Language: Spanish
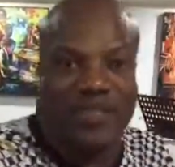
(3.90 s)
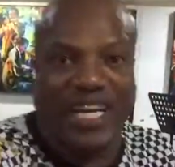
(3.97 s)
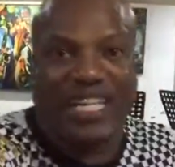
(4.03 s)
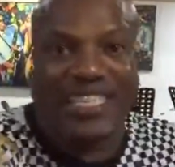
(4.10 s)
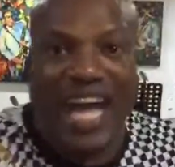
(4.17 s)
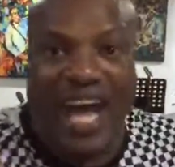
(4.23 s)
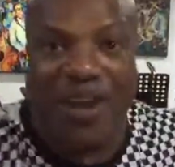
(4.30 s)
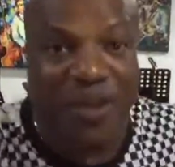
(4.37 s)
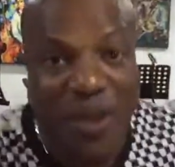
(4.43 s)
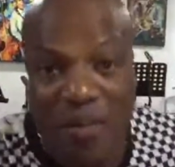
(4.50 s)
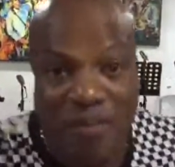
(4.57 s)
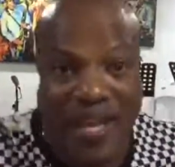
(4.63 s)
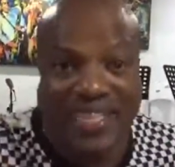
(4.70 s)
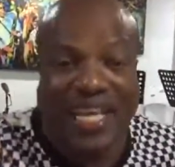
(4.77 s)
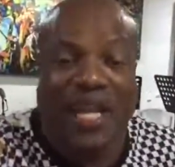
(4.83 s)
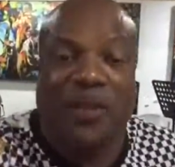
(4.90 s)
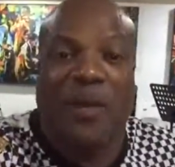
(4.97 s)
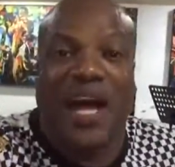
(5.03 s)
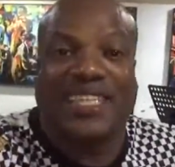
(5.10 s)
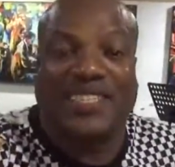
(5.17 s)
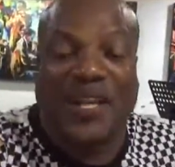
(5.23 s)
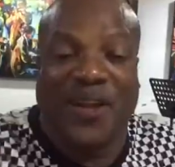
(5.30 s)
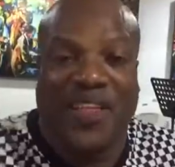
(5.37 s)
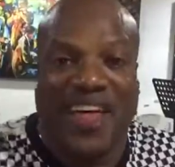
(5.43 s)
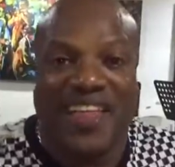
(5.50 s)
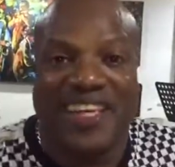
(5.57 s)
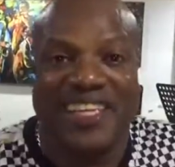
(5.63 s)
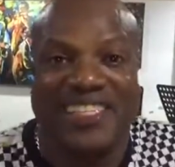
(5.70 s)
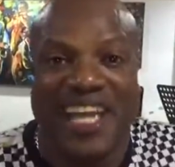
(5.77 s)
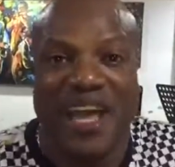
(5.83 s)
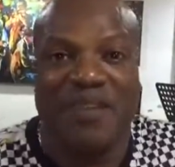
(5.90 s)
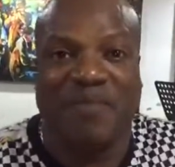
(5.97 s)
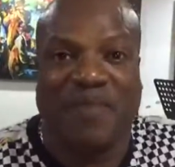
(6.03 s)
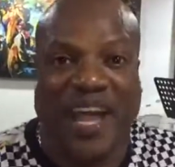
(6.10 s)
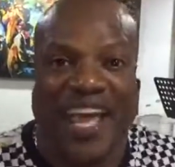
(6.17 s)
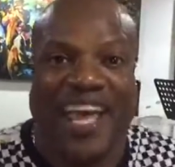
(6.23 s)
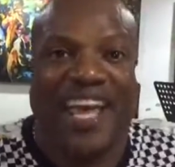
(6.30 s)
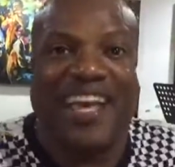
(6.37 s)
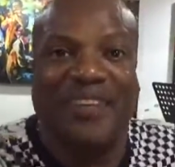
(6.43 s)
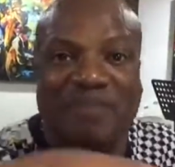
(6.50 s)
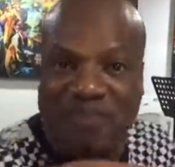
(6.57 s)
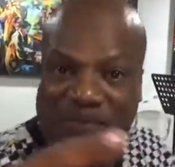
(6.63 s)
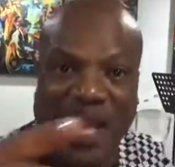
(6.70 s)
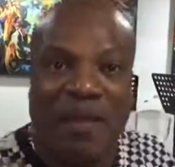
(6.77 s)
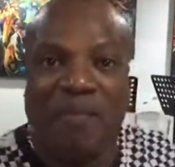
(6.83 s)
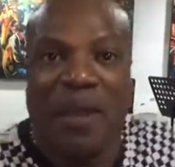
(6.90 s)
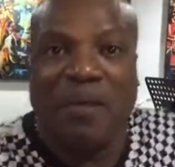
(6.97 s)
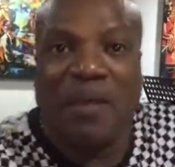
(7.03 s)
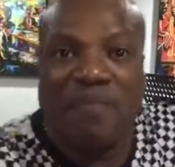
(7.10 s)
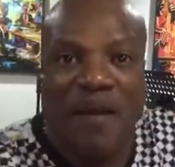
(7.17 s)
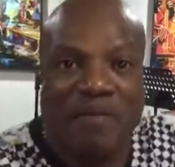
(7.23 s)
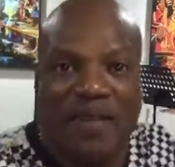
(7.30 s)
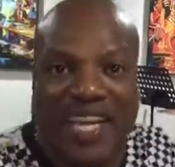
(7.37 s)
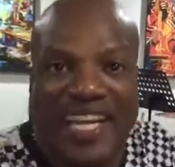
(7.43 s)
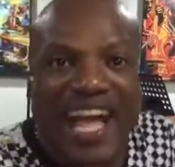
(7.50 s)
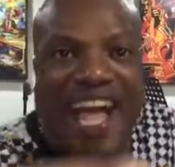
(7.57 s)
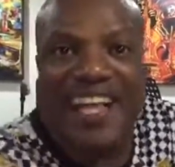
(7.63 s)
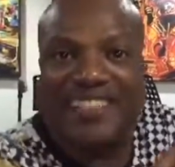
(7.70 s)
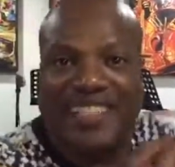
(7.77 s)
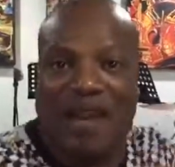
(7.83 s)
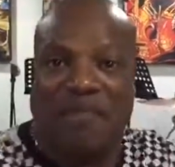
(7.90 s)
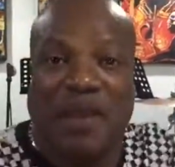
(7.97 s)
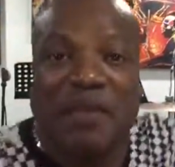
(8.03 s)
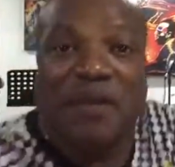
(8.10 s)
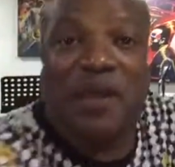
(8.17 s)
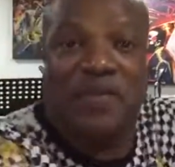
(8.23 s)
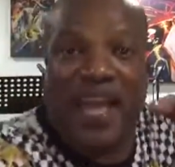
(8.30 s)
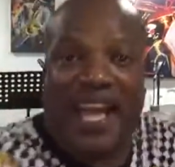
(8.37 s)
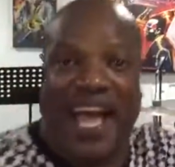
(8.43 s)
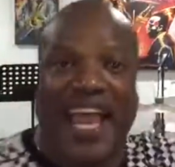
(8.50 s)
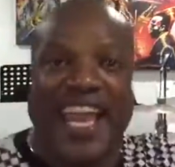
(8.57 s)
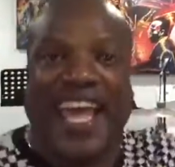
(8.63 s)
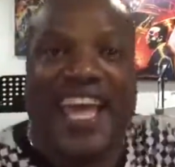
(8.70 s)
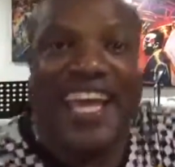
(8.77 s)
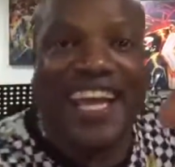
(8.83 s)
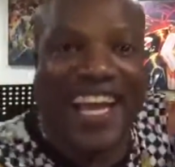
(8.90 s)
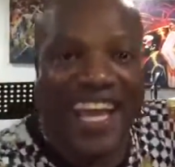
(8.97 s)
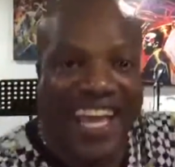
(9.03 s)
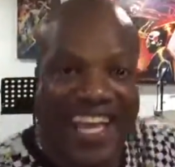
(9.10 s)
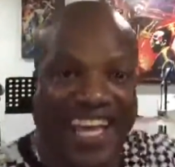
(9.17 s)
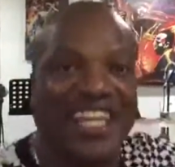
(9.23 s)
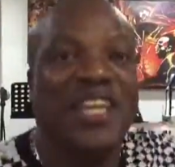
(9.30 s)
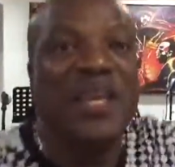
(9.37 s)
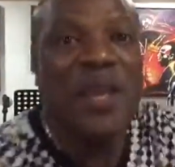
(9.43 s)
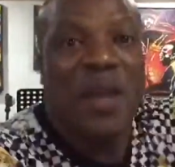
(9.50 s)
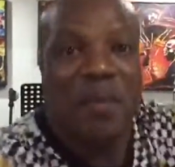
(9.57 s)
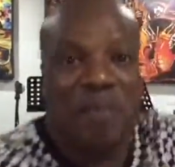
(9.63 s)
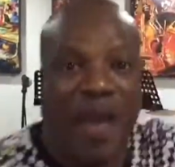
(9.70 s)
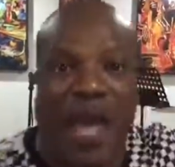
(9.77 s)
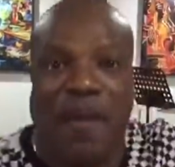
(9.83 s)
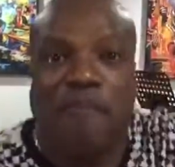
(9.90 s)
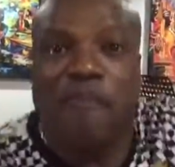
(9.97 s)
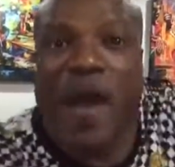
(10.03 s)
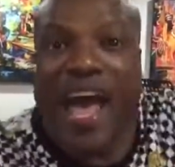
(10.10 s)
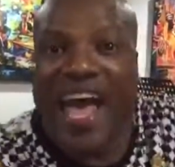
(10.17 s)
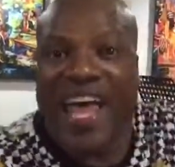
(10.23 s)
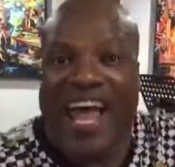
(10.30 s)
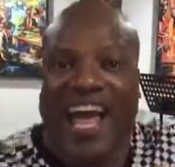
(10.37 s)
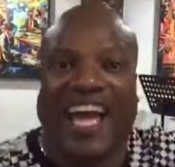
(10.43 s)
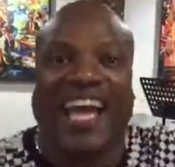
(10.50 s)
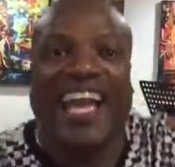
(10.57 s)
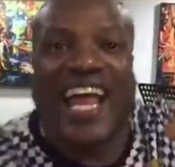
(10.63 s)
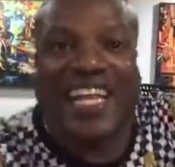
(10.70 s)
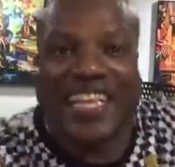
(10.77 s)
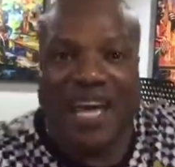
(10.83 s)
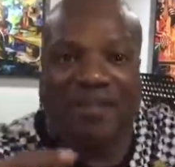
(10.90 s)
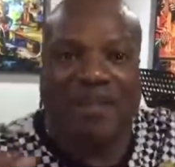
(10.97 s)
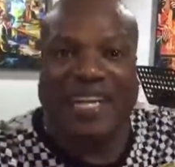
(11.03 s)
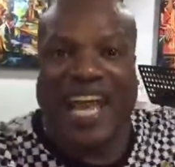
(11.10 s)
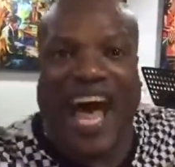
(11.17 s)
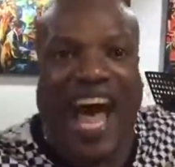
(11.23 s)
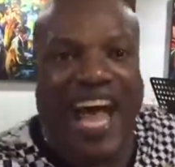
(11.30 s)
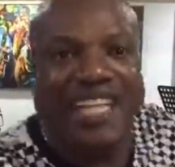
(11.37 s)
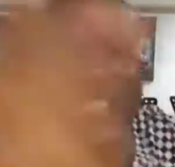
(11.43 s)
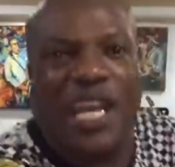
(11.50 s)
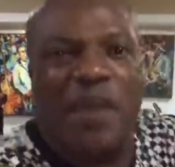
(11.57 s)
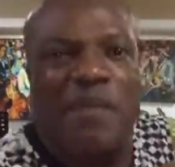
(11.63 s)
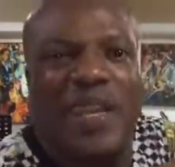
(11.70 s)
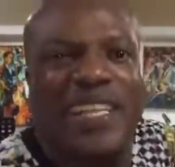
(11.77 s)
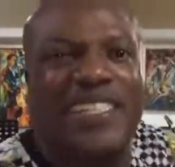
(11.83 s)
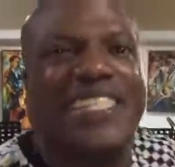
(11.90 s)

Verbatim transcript: 24 pues de diciembre. Me voy para mi casa, me voy bien alegre. Me esperan en la terminal, Jimmy